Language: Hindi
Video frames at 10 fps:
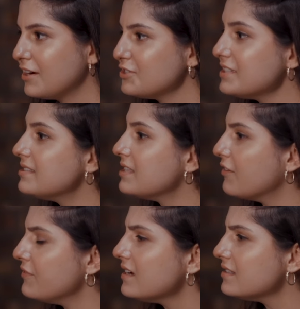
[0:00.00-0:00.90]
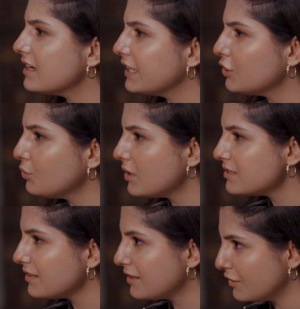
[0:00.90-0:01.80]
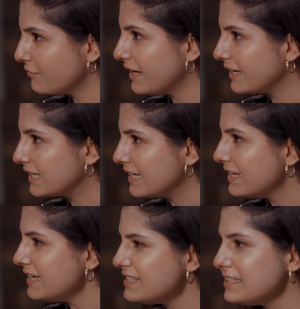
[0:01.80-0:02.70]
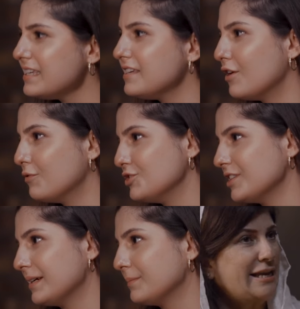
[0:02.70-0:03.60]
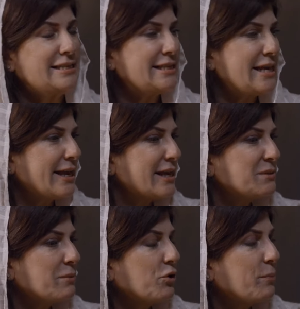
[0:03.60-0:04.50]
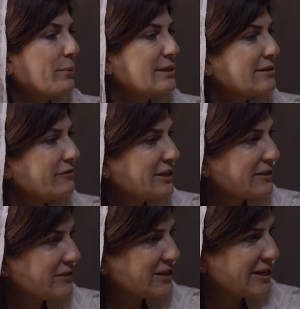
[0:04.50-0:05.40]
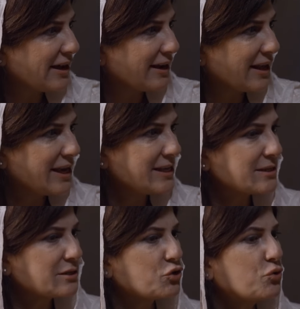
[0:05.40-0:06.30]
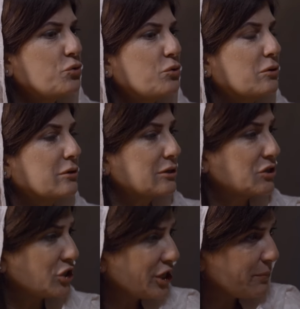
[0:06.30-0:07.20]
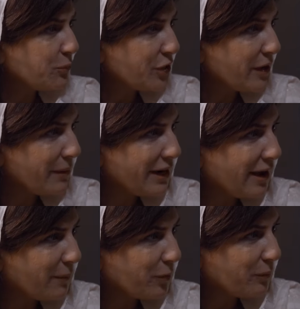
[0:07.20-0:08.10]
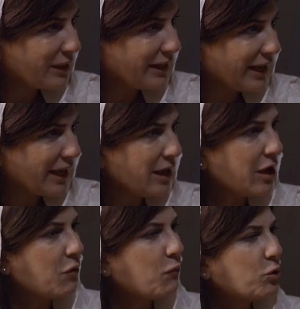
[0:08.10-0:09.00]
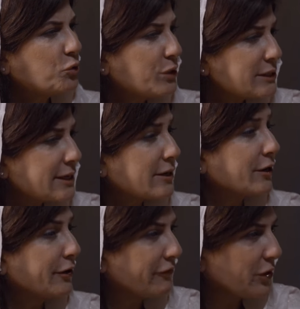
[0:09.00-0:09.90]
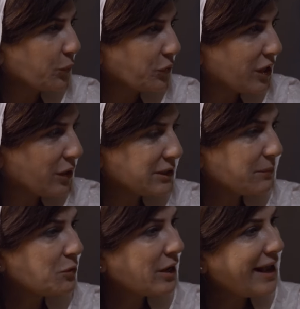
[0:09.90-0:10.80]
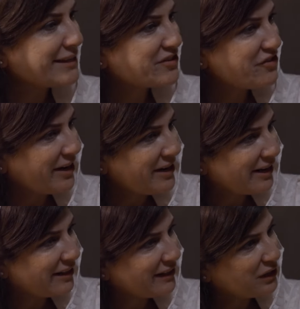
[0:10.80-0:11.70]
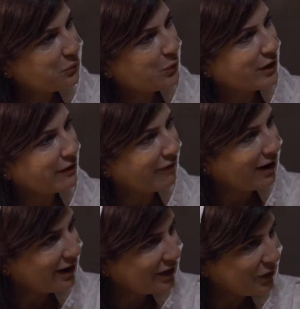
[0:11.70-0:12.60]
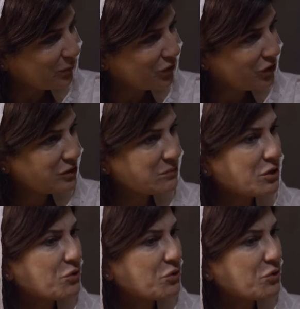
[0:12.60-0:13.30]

इस साफ़ी का जायका थोड़ा सा कड़वा है इसकी क्या वजह है इसलिए कि इसमें कोई प्रिजर्वेटिव नहीं डालें इस जो जड़ी बूटियाँ मैंने आपको बताई वो थोड़ी सी कड़वी होती है जब उनका एक्सट्रैक्ट निकलता है तो वो कड़वाहट ही होती है और इसमें